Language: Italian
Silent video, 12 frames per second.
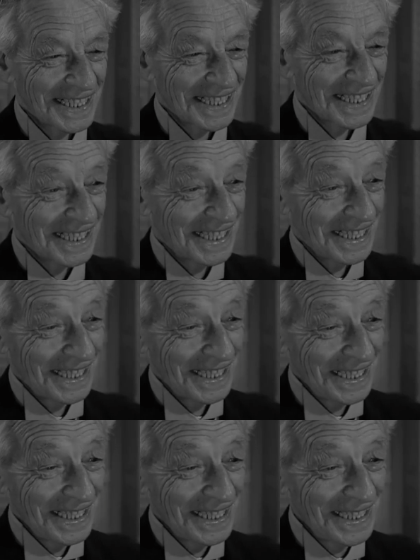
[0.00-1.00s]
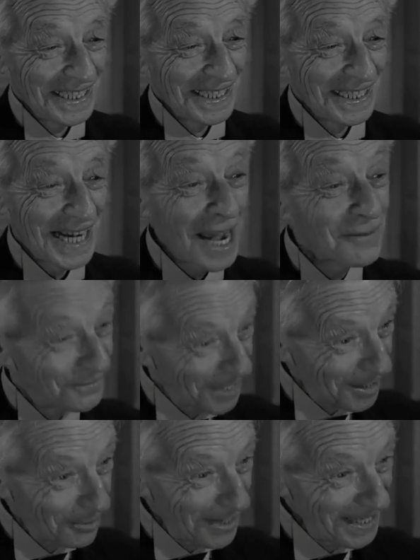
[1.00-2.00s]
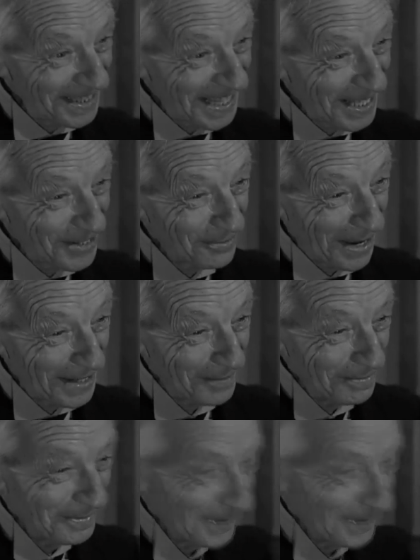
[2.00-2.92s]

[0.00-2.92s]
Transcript: Ti senti bene, Marvin? Sto benissimo, grazie,